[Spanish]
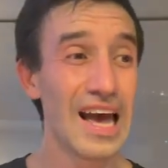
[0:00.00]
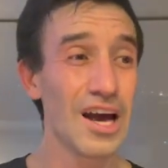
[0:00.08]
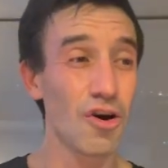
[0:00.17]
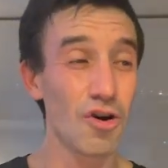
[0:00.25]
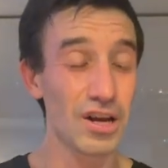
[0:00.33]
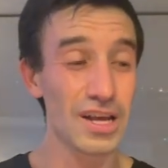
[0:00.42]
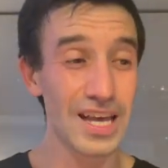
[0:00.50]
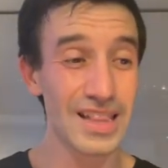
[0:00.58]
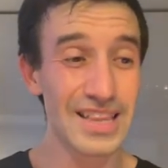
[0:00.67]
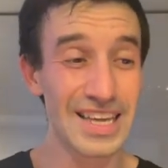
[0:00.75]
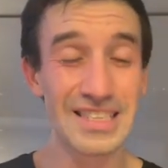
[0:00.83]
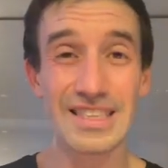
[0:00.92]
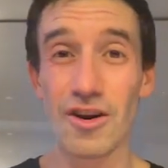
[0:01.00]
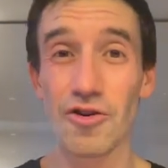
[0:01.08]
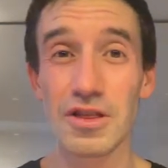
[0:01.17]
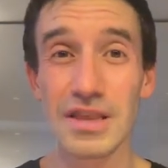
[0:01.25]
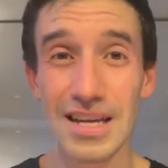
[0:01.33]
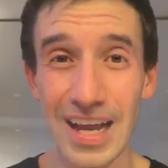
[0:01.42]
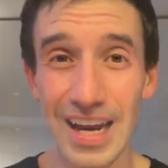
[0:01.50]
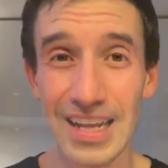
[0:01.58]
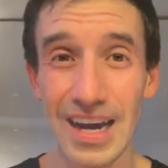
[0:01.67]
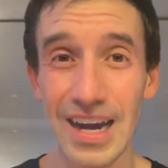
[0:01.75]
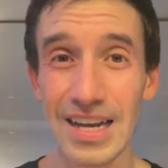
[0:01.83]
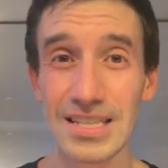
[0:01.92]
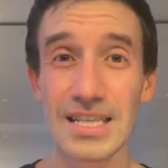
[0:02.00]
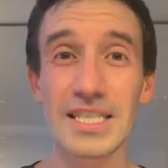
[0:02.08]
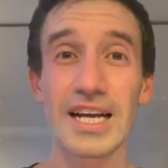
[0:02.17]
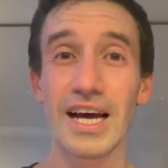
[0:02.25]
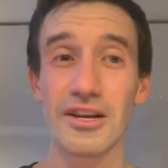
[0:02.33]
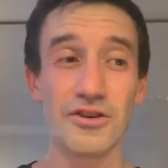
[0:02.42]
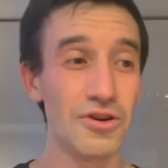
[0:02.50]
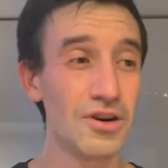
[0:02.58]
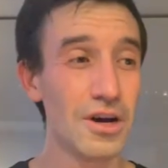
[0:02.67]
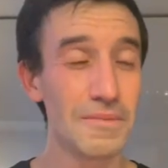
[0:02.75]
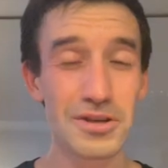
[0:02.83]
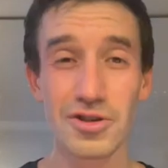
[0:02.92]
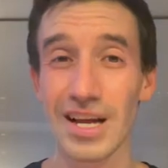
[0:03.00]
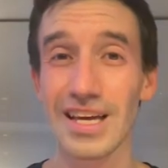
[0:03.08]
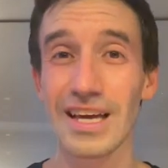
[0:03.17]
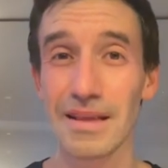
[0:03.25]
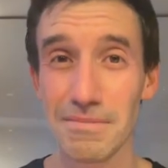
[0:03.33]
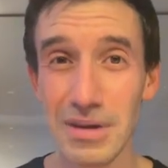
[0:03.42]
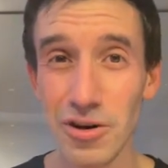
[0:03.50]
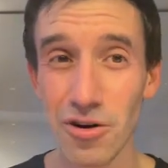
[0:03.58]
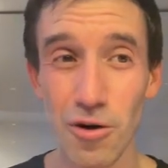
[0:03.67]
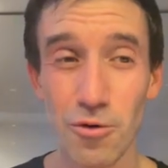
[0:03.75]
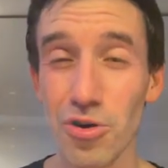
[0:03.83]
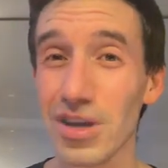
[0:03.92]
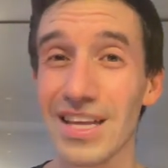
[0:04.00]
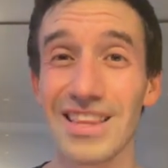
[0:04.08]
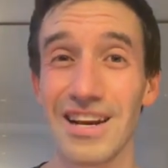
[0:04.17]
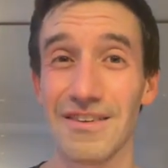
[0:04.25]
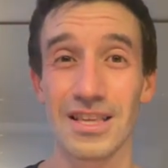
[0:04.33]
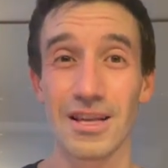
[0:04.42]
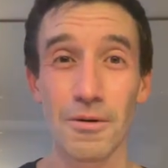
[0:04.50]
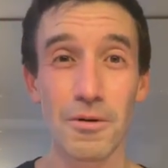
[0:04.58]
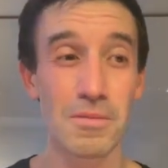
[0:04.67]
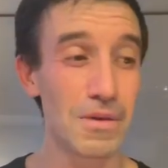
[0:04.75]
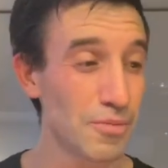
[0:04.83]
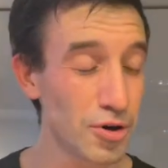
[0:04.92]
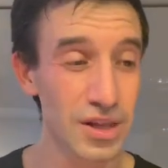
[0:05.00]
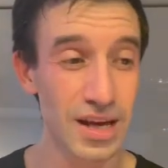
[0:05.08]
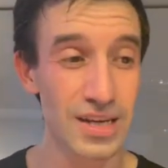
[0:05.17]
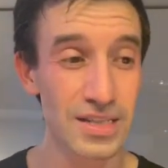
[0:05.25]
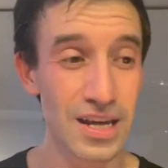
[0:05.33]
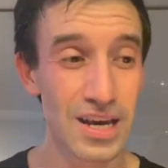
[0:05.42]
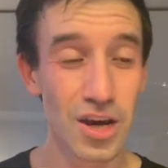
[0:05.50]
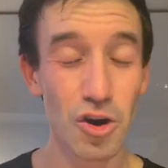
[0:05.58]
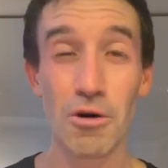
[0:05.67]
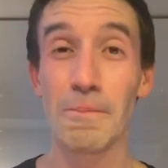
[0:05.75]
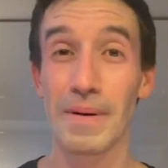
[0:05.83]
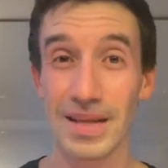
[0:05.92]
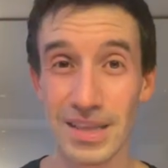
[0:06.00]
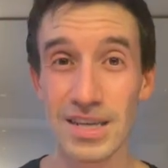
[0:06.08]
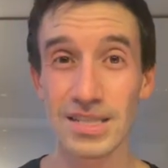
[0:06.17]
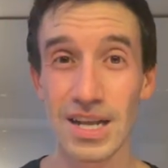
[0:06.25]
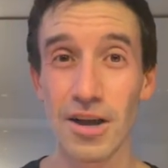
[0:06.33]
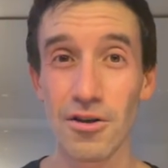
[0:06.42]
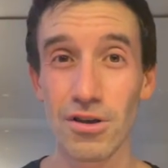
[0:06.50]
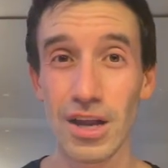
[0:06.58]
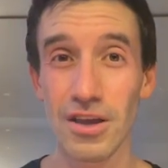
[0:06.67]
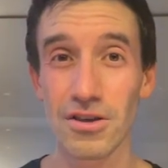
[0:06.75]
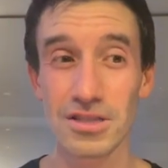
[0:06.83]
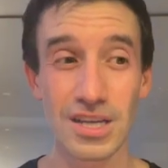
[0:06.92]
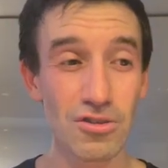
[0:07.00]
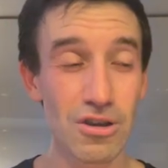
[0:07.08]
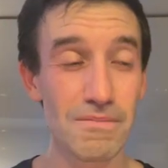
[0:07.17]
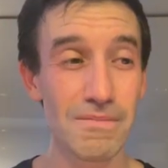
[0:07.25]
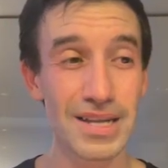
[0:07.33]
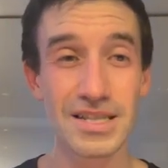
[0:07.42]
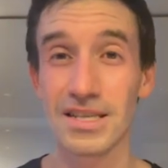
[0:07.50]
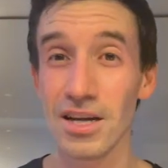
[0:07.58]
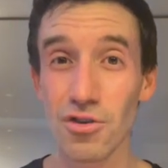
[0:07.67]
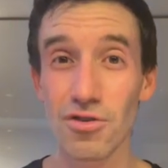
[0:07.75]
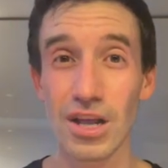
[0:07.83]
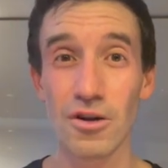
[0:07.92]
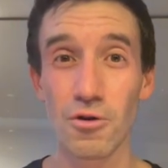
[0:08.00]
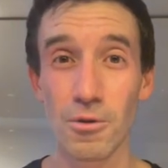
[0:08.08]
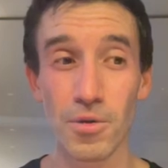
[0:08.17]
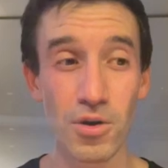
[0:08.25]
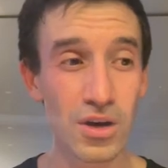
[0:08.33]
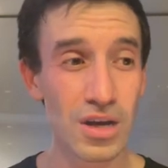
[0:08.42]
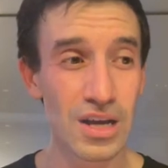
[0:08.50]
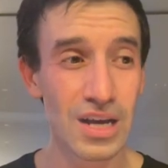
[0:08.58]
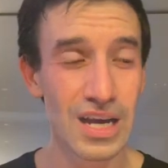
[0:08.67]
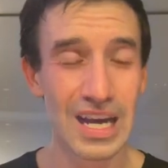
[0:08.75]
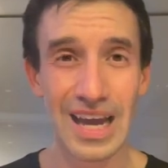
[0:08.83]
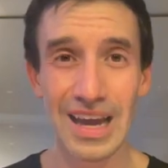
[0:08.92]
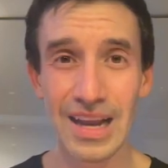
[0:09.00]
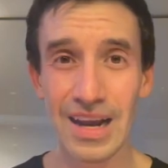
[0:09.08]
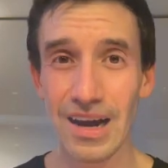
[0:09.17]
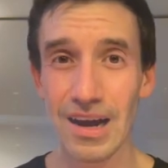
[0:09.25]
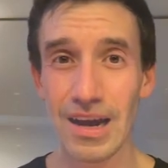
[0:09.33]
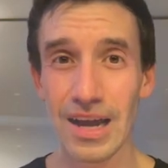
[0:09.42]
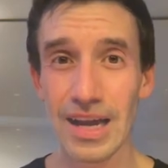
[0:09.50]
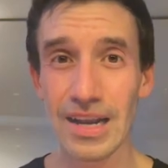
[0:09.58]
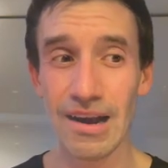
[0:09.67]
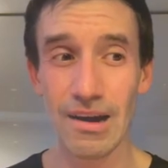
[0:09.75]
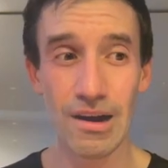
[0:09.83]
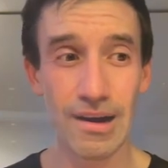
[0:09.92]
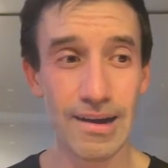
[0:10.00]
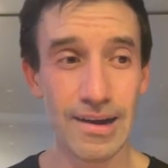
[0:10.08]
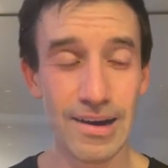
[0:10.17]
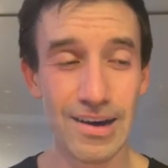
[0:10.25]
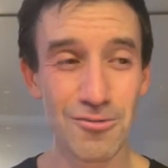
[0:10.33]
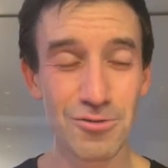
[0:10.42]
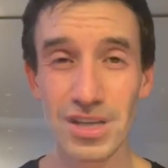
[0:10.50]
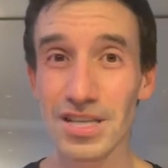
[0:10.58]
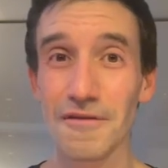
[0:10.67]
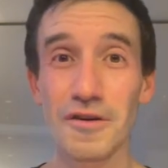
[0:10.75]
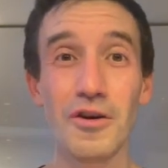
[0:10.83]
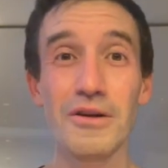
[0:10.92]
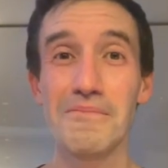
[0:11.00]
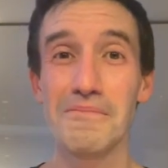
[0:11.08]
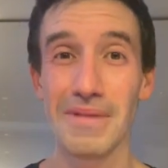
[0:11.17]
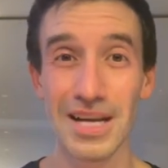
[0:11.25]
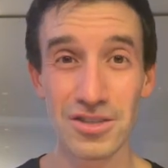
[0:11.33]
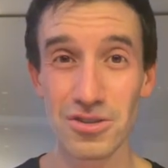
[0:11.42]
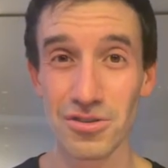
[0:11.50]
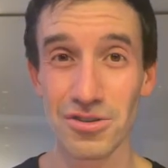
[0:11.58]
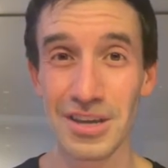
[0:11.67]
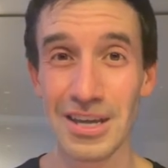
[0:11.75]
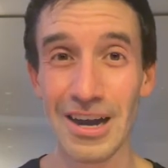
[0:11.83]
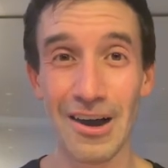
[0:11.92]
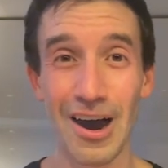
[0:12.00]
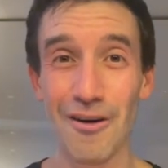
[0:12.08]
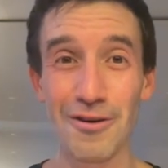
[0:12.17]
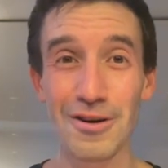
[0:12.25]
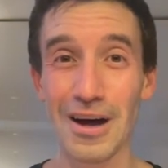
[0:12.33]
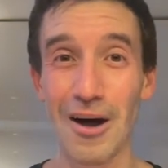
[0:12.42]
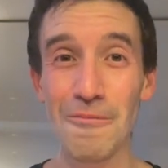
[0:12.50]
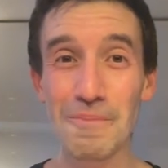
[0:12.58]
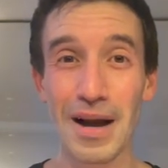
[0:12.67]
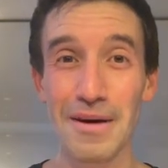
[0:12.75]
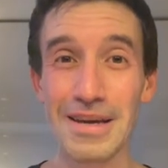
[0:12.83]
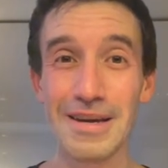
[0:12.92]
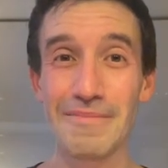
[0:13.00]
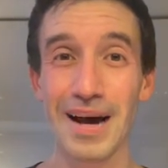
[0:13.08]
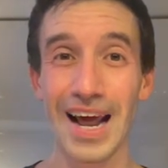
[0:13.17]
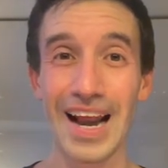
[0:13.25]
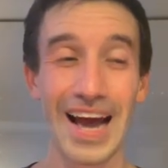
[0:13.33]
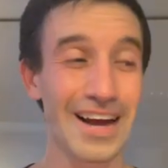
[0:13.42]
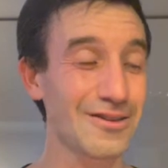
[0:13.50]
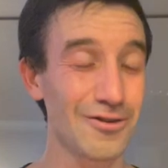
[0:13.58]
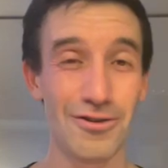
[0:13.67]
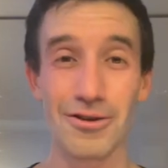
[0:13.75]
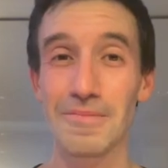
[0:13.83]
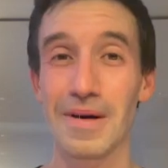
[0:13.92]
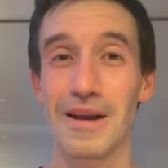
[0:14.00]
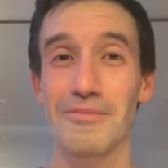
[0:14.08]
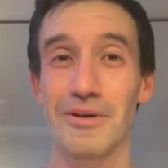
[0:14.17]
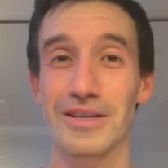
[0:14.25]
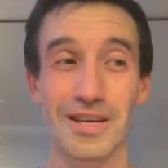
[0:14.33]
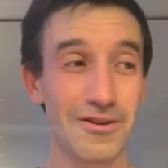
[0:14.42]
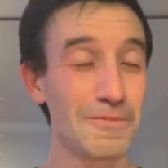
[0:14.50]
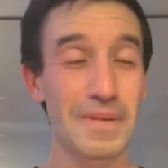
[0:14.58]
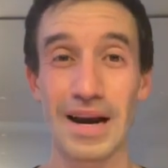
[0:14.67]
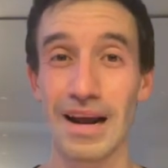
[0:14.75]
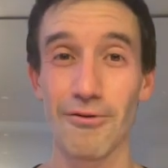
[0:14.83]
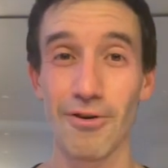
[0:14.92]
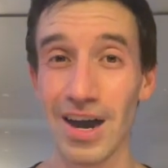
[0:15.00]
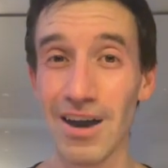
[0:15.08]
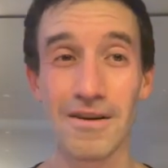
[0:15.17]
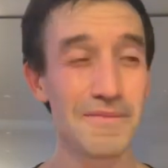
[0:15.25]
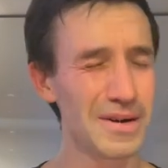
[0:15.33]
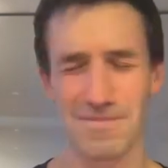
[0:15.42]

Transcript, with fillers: con gente extraordinaria en ese escenario, personas que admiro, algunos que he entrevistado por mi podcast, compartir escenario con ellos, siendo el más chico del grupo, era, era un desafío inmenso y aún, aún para mí, para el actor, para el improvisador, para el abogado,